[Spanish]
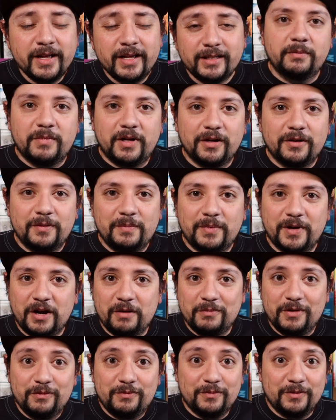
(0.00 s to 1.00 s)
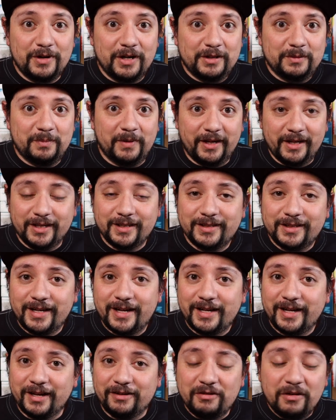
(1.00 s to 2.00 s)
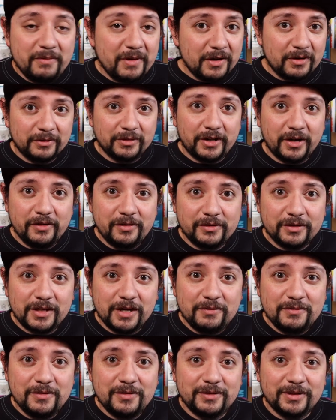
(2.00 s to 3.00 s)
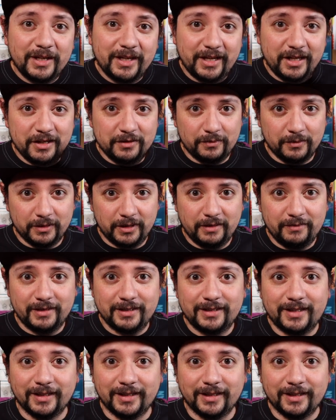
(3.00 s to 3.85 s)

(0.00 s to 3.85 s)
Sin embargo, para mí fue una experiencia que no había encontrado en los euros y que disfruté